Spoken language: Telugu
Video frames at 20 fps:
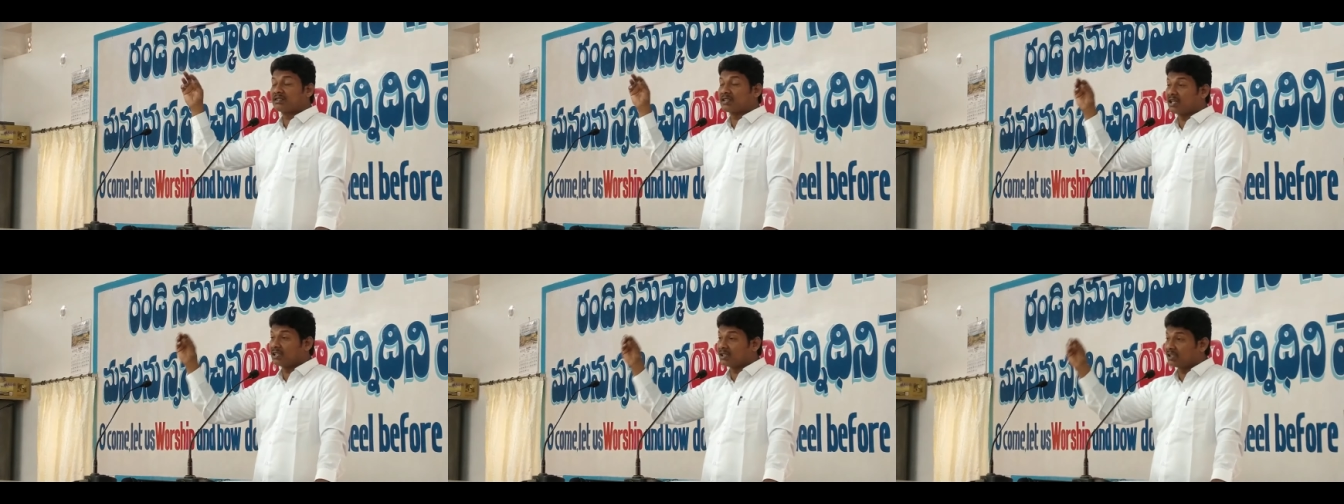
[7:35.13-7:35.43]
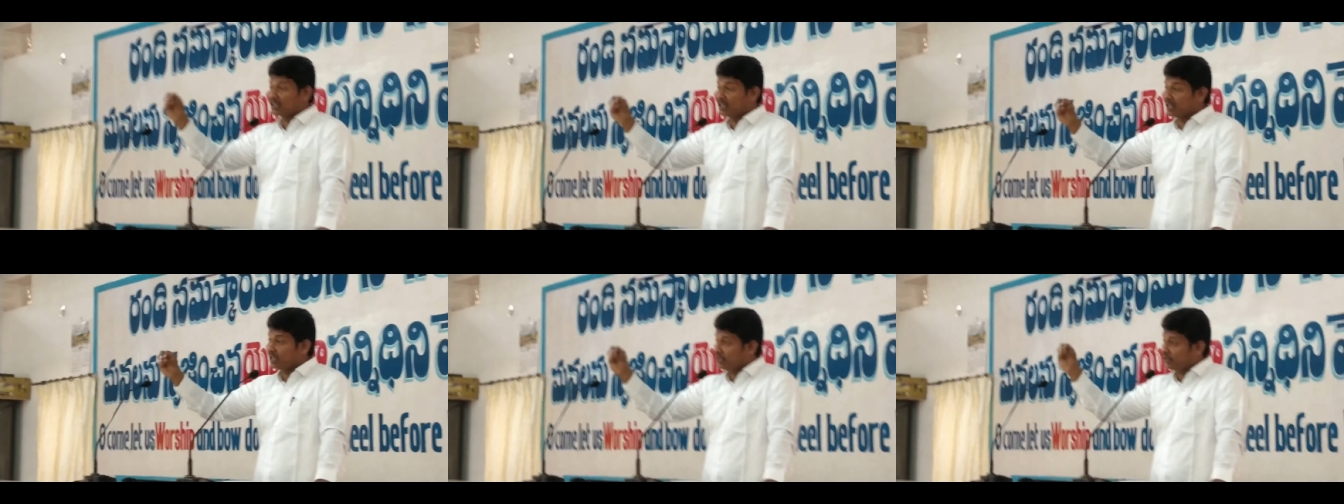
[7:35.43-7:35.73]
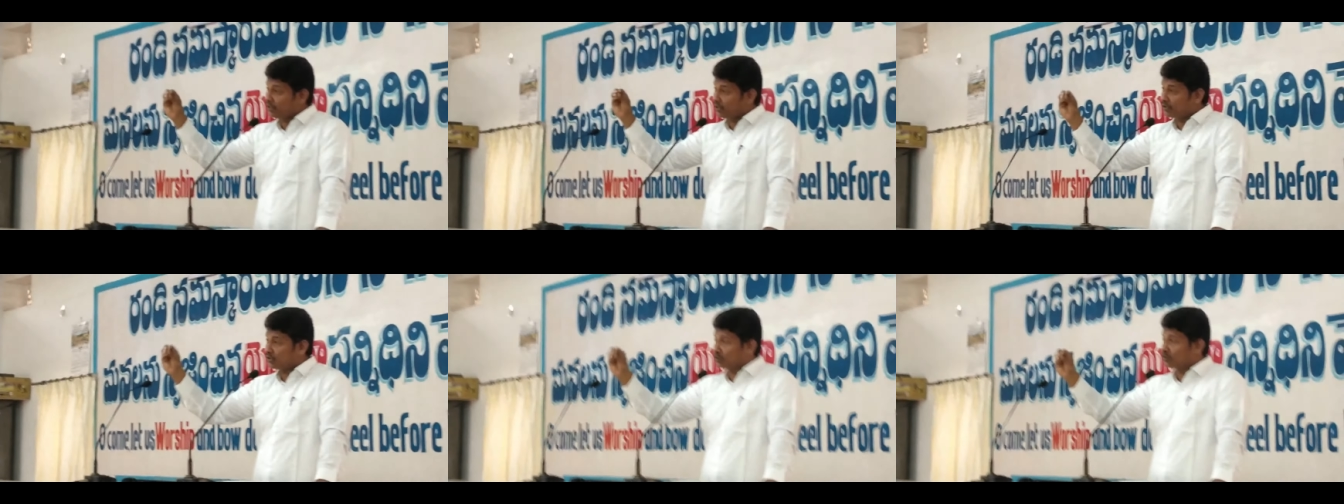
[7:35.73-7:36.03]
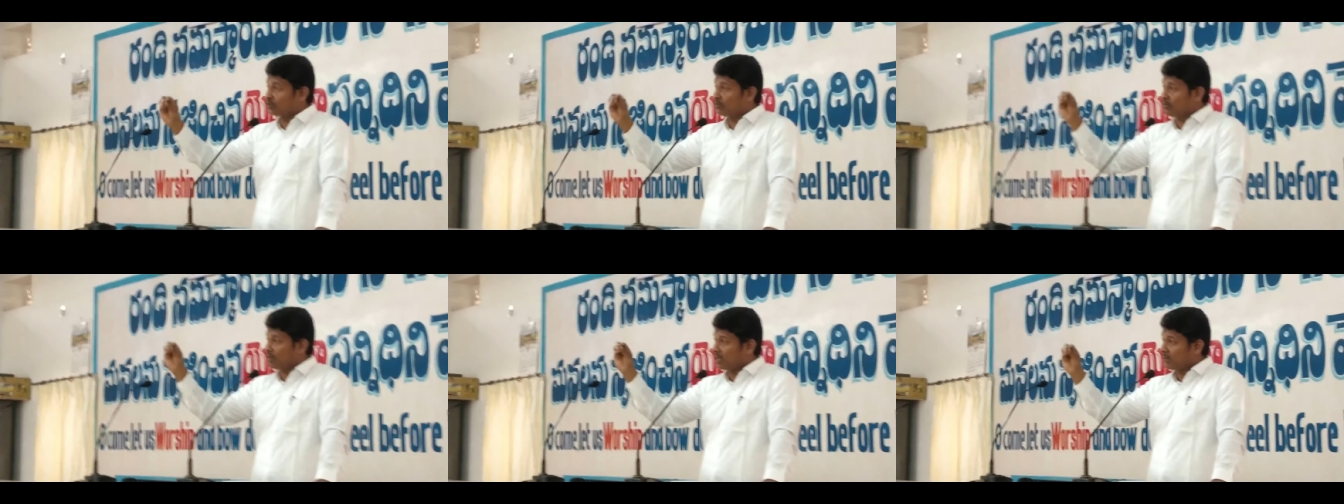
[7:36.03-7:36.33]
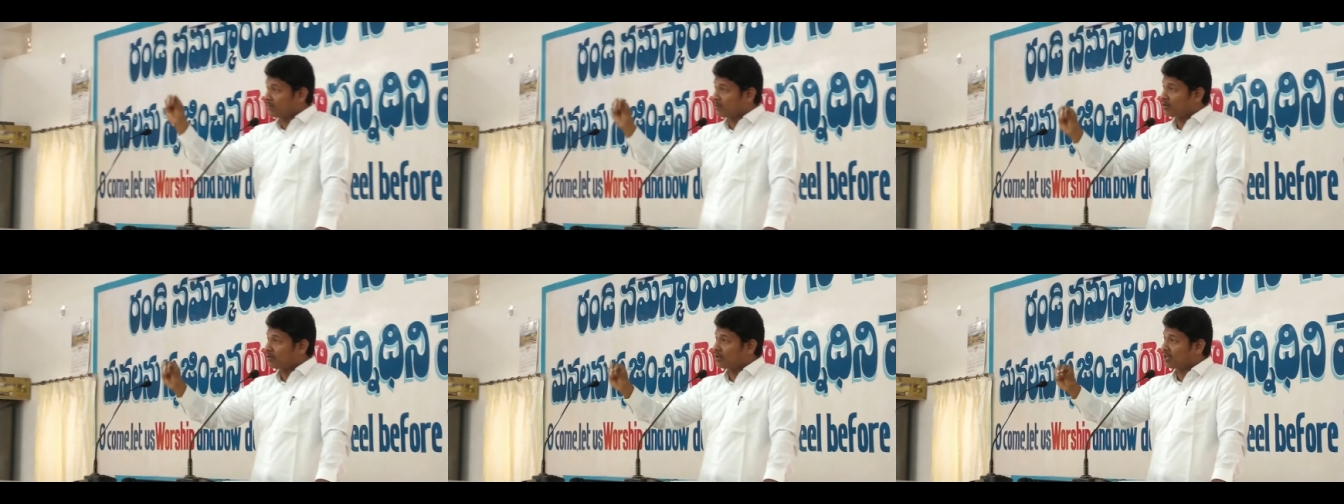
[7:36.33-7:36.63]
సందేహిస్తూ
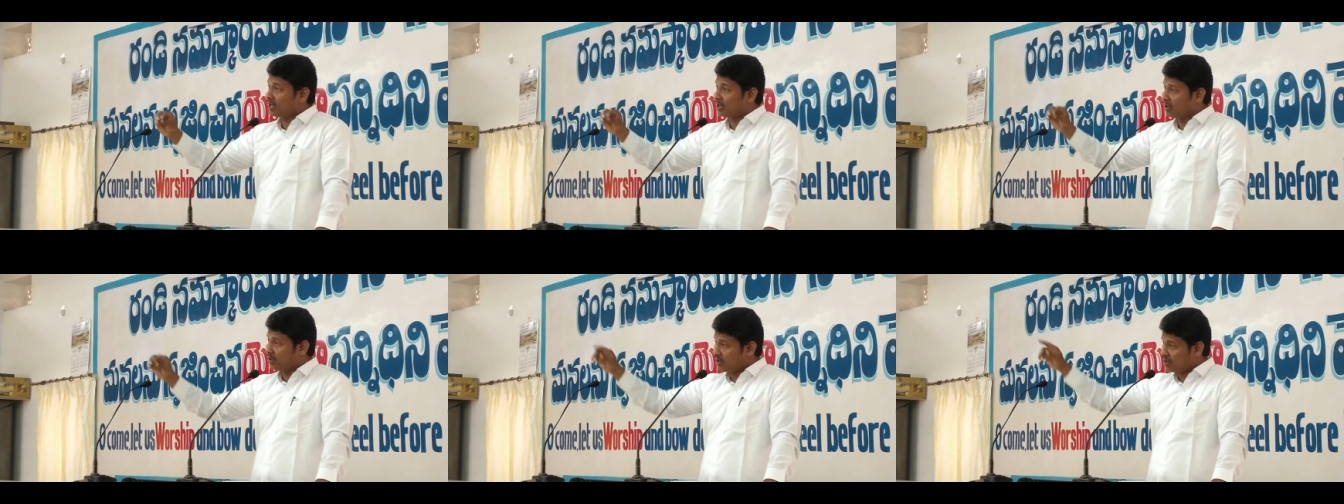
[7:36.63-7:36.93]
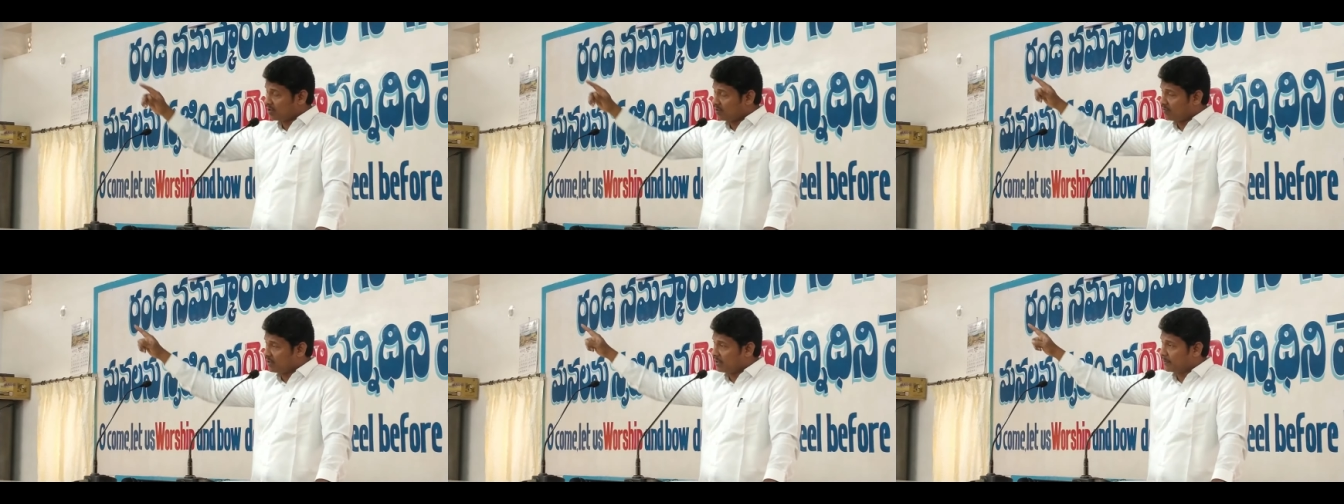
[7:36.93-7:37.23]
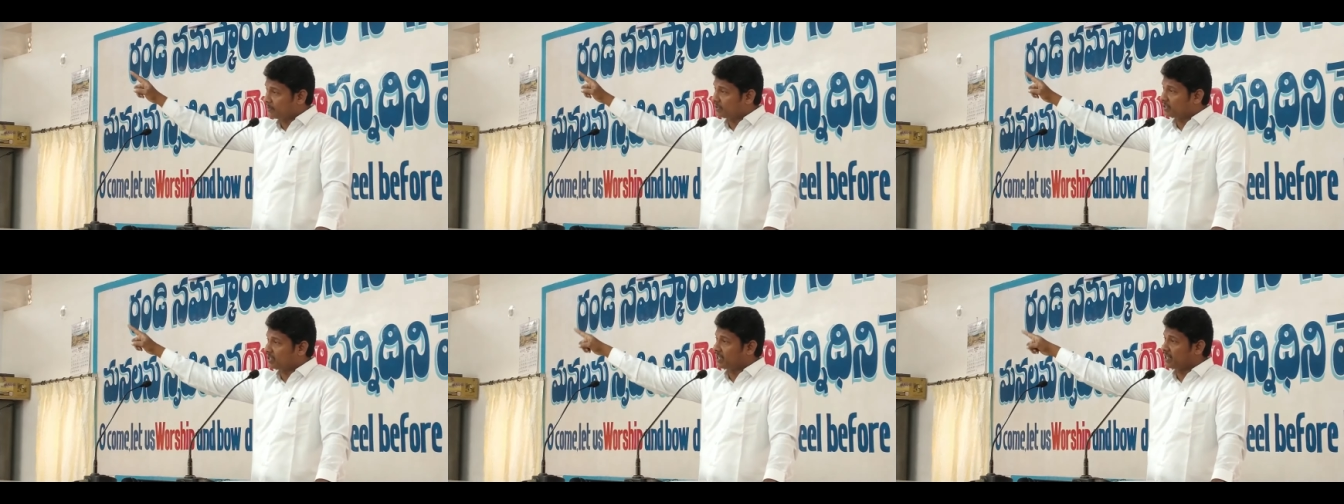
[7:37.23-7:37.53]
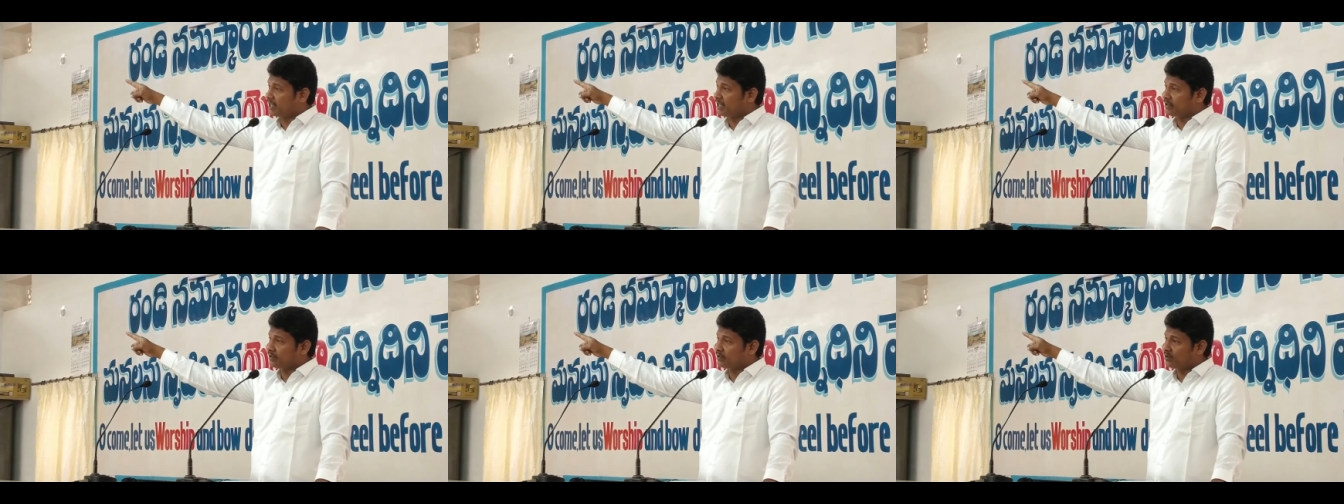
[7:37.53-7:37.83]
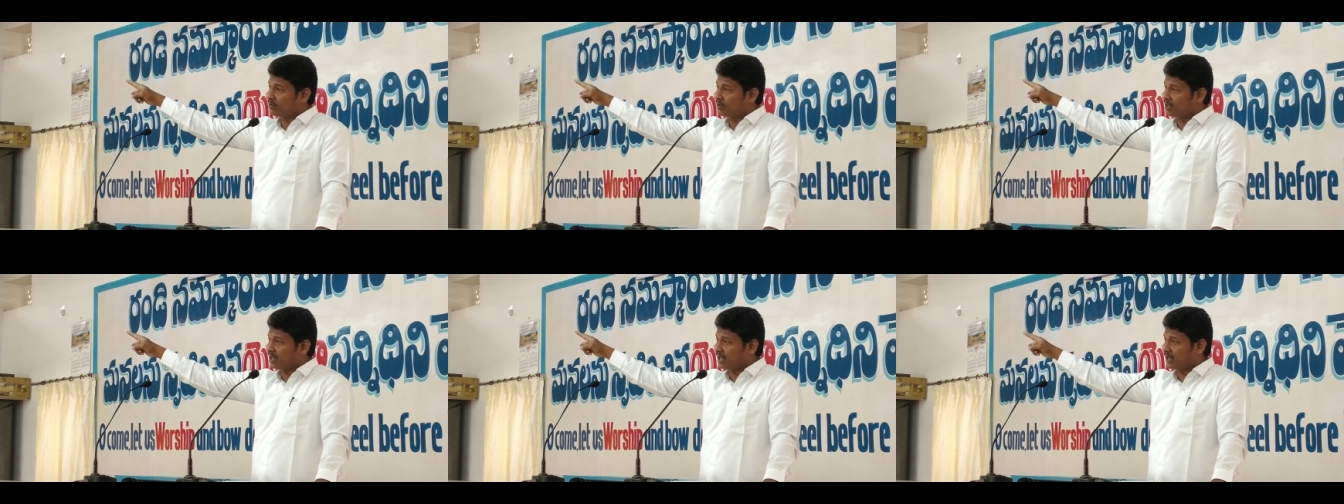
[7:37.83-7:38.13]
మనము కూడా లోకం వైపు
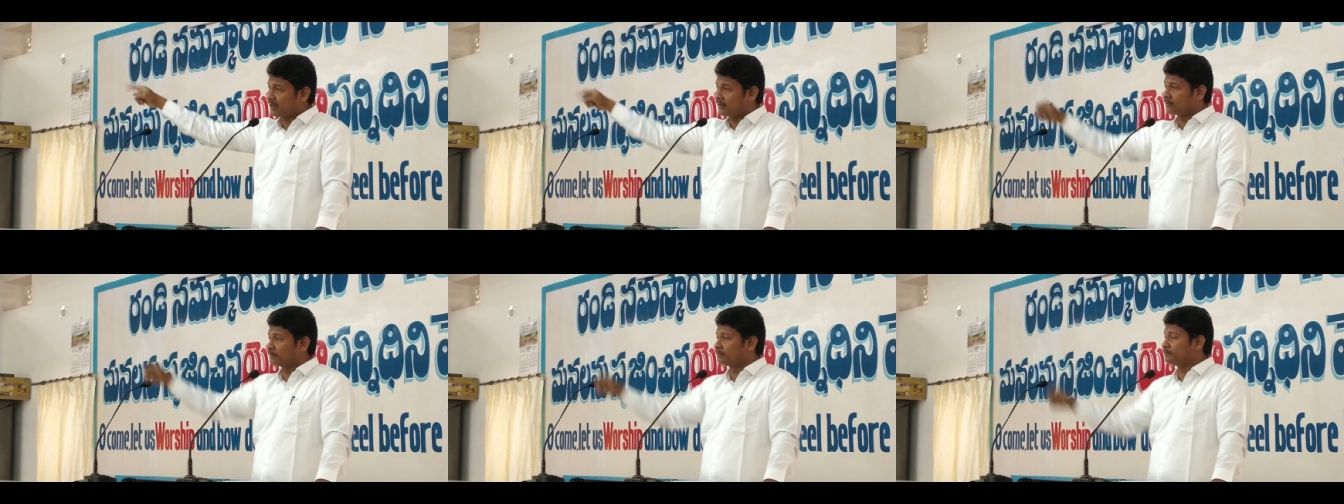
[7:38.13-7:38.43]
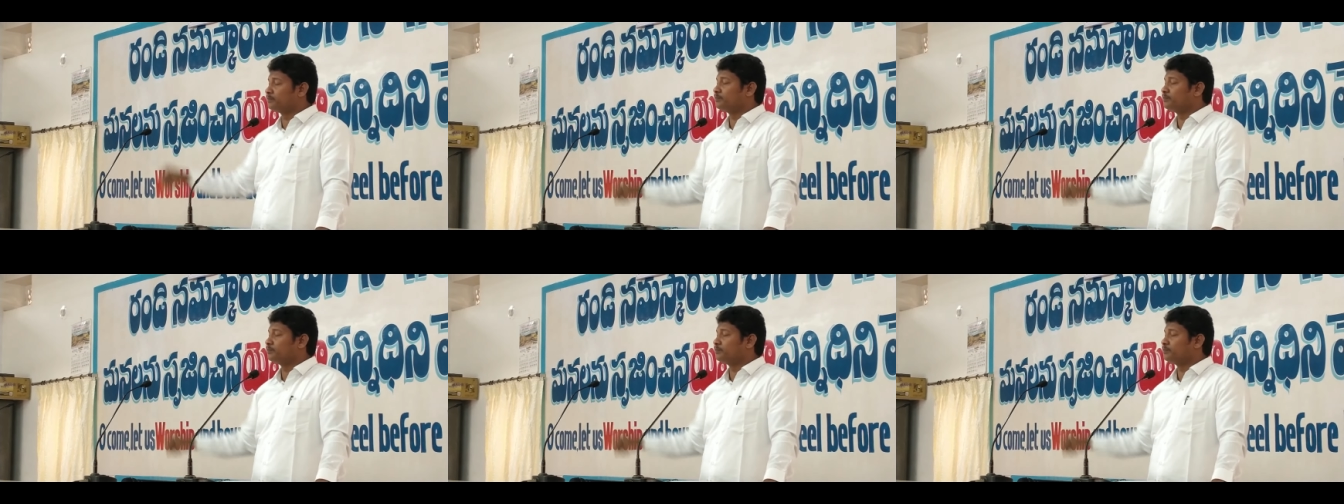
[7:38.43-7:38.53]
తిరిగినటువంటి వారా